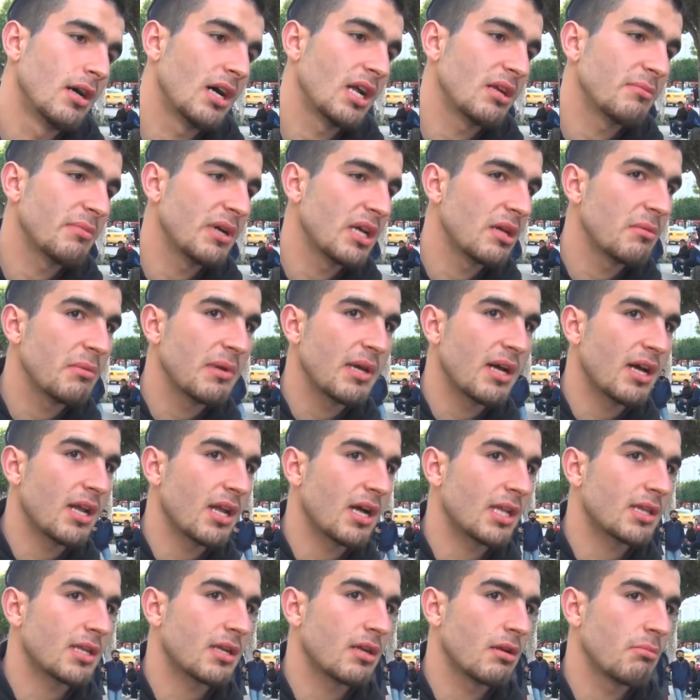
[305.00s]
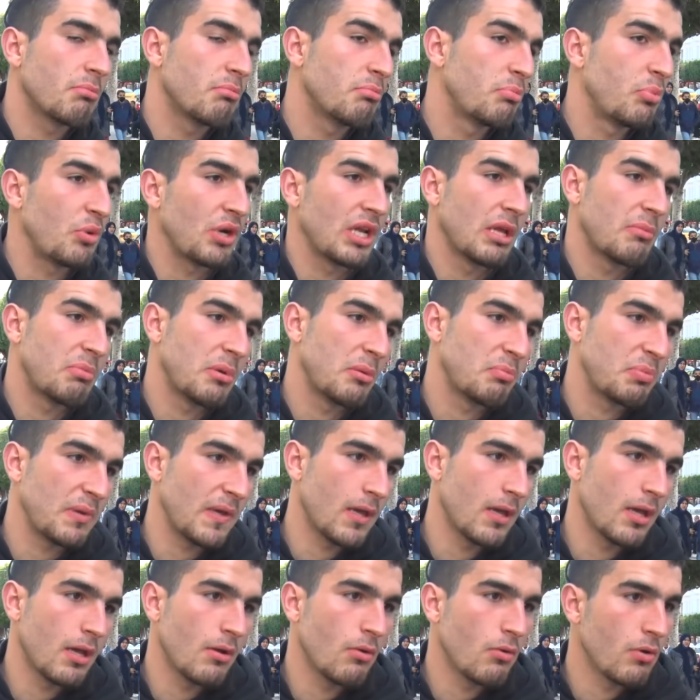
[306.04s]
elle m'a على خاطر بوغ لي
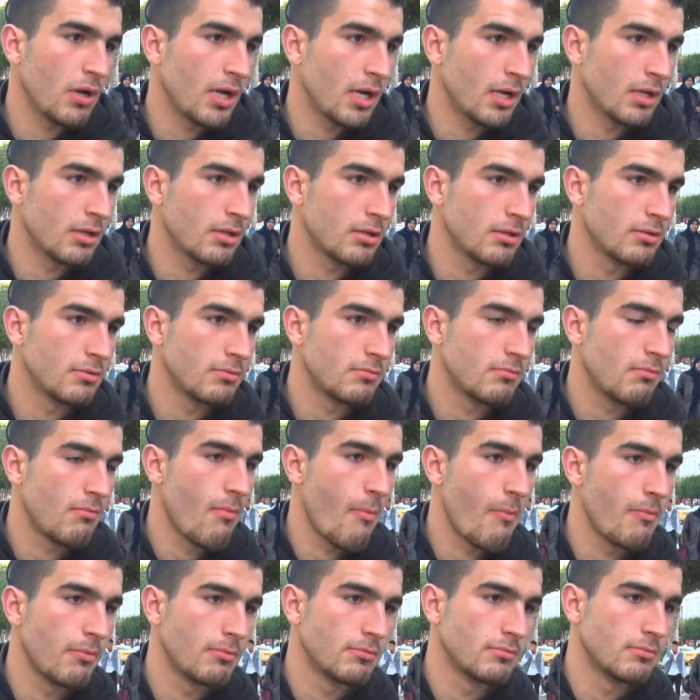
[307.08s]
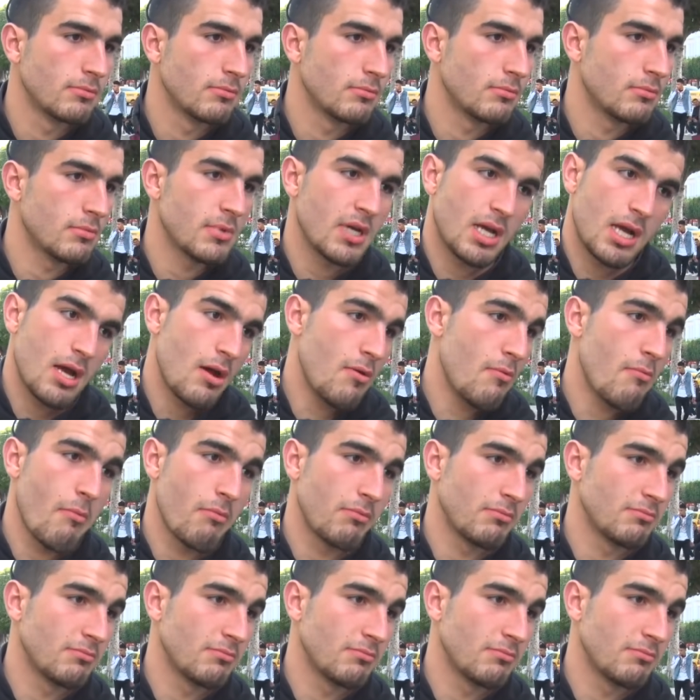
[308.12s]
بابي واحد هيك هو